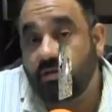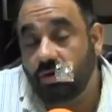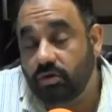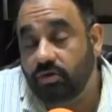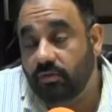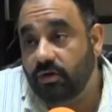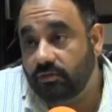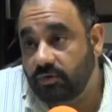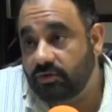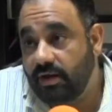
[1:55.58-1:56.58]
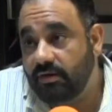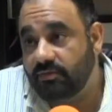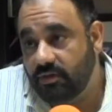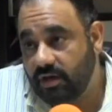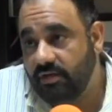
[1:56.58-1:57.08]
todos somos responsables,
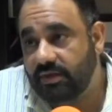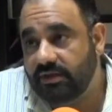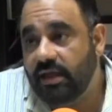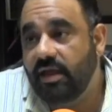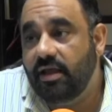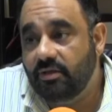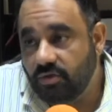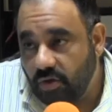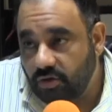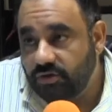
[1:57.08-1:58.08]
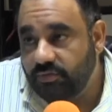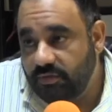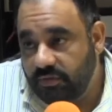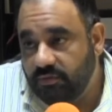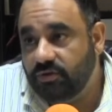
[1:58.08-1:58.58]
porque además todos
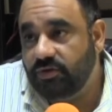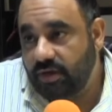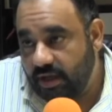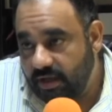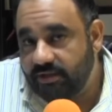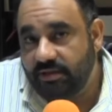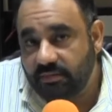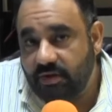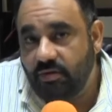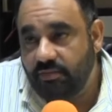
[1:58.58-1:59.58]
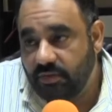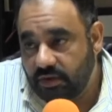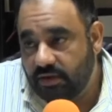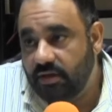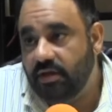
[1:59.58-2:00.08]
vivimos en este medio
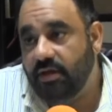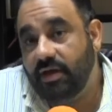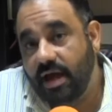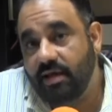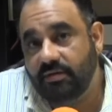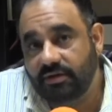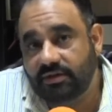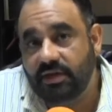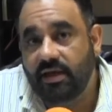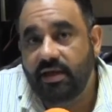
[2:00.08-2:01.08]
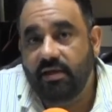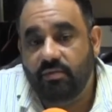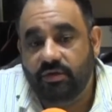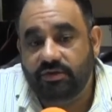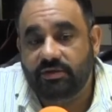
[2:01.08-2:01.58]
ambiente y cada vez
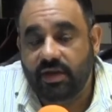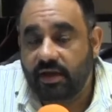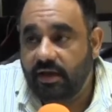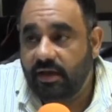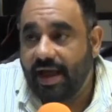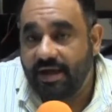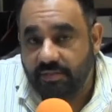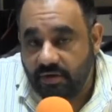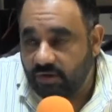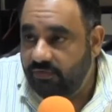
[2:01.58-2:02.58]
pues eh, hay mayor